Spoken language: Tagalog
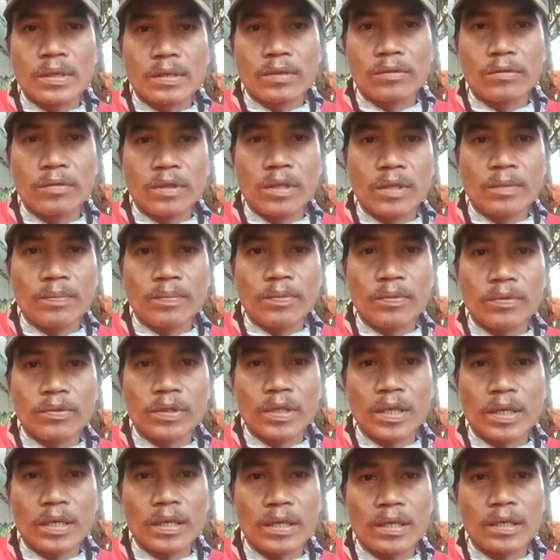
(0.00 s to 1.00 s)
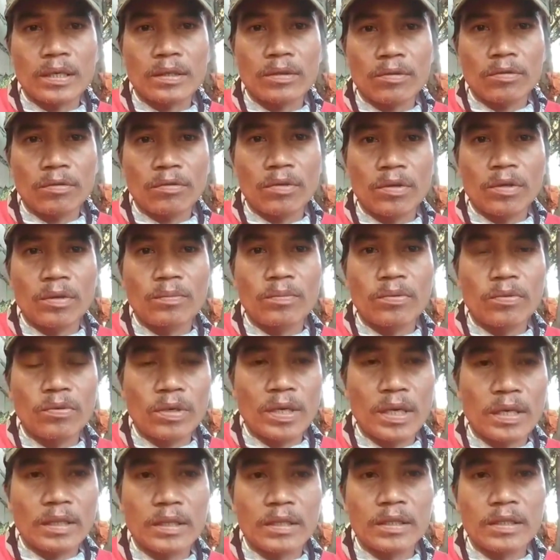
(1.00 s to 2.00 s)
ganun din po sana tulungan
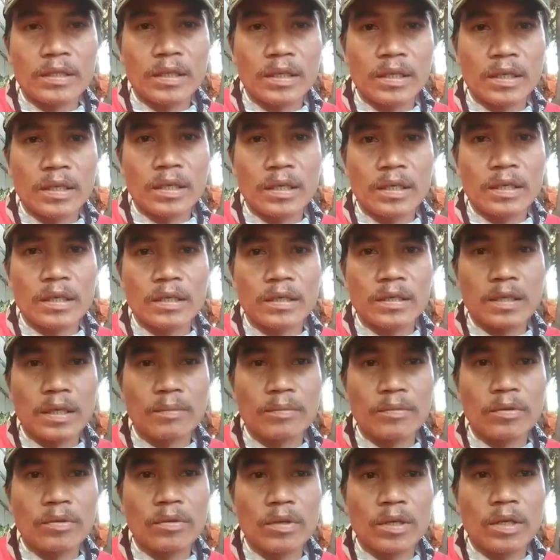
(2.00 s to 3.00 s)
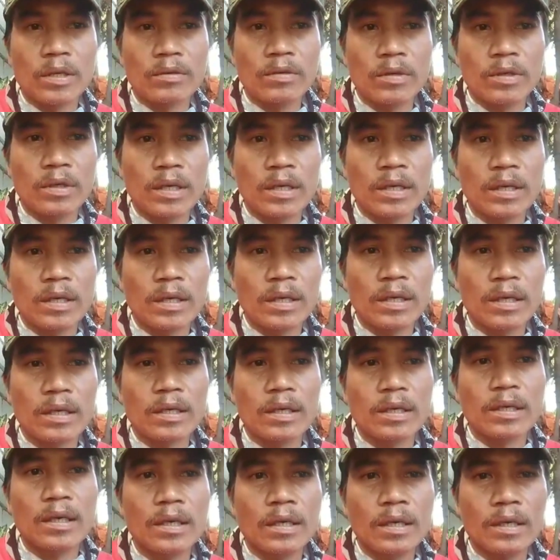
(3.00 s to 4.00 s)
po natin si Santo Cloud dahil
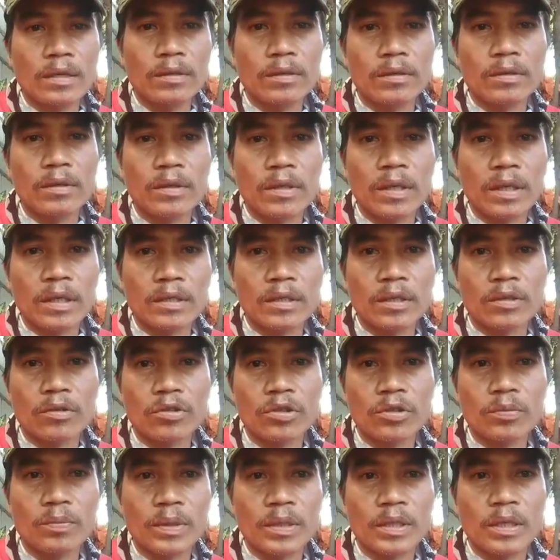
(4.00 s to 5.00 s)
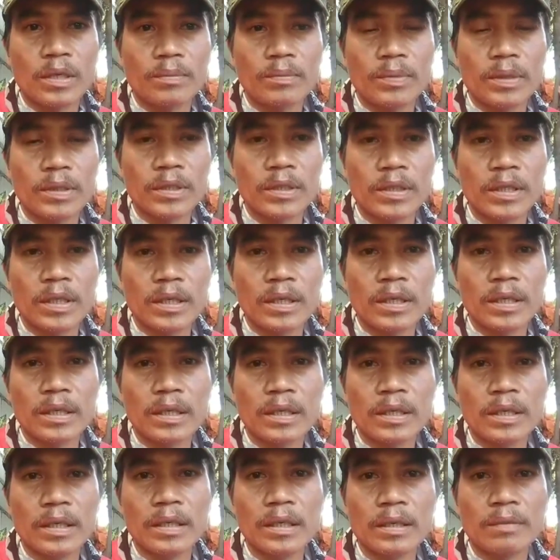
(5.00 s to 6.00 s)
hanggang ngayon nasa ospital pa
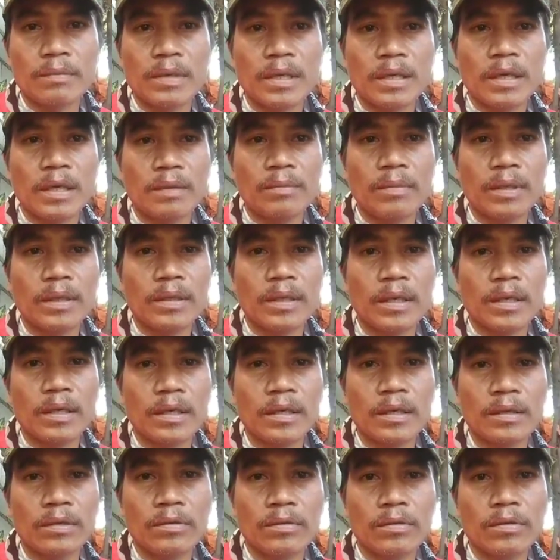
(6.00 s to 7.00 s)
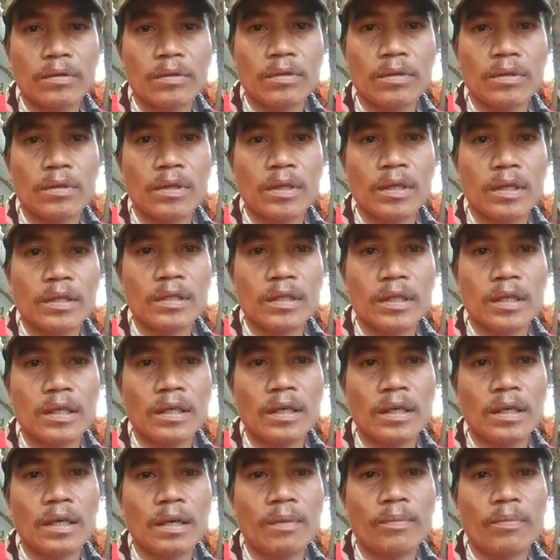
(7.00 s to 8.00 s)
siya binabantayan yung
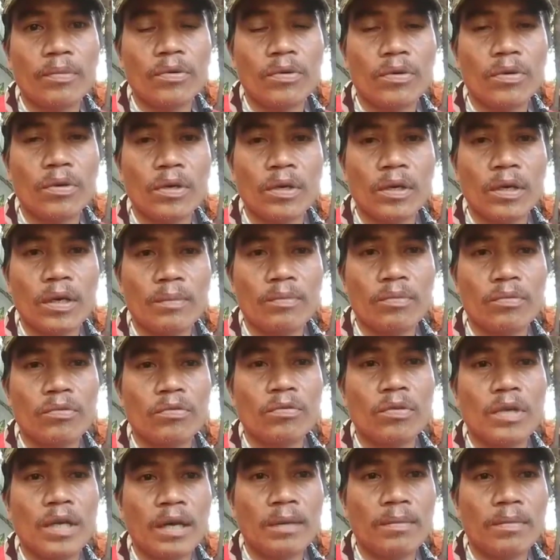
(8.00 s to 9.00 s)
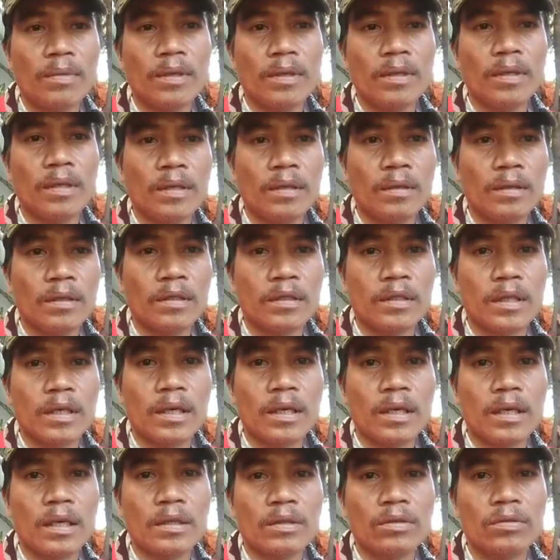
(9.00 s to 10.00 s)
kanyang apo apo namin
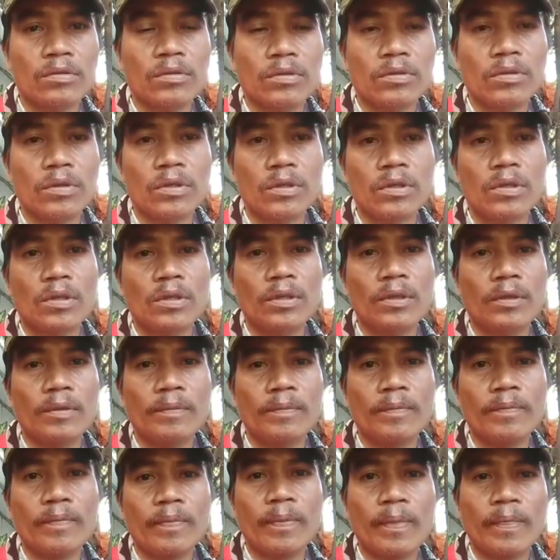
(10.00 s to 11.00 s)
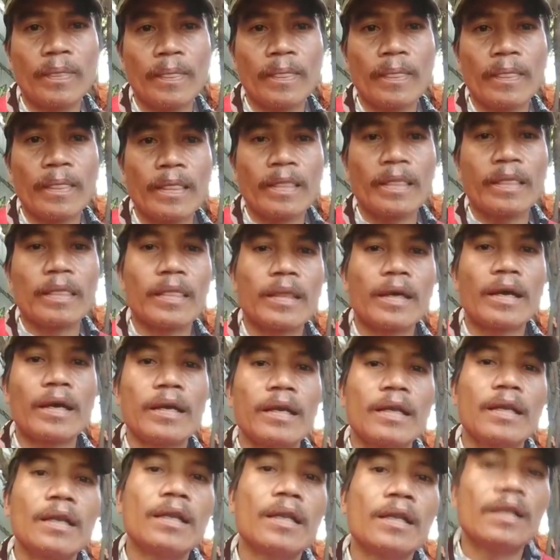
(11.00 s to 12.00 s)
sa tuod
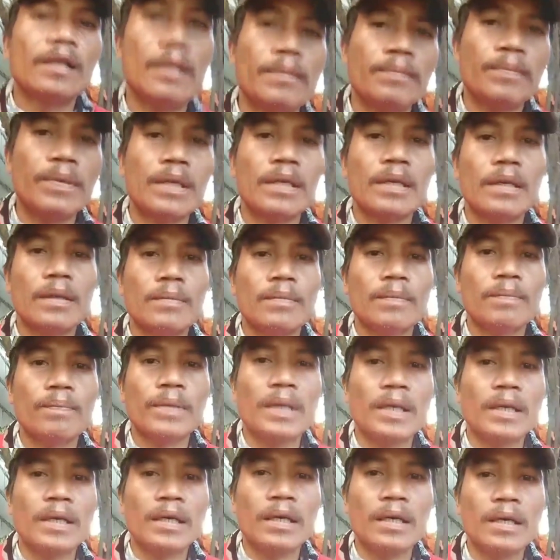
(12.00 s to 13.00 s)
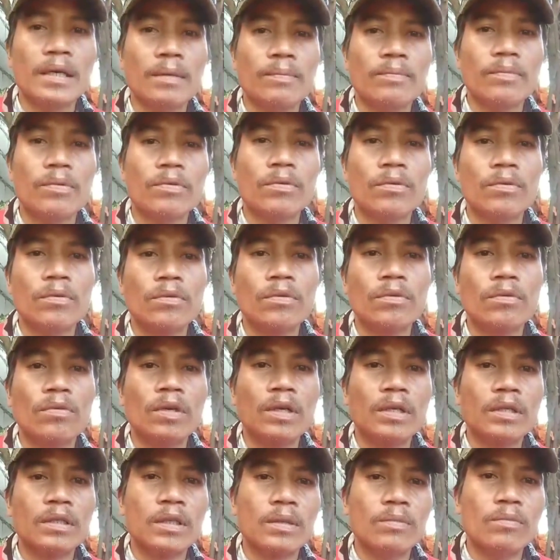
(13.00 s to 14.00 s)
dahil pin, pinanganak pong
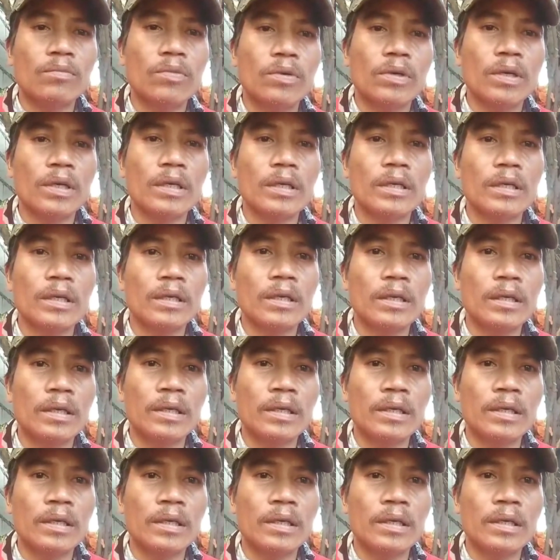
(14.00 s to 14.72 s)
kulang sa buwan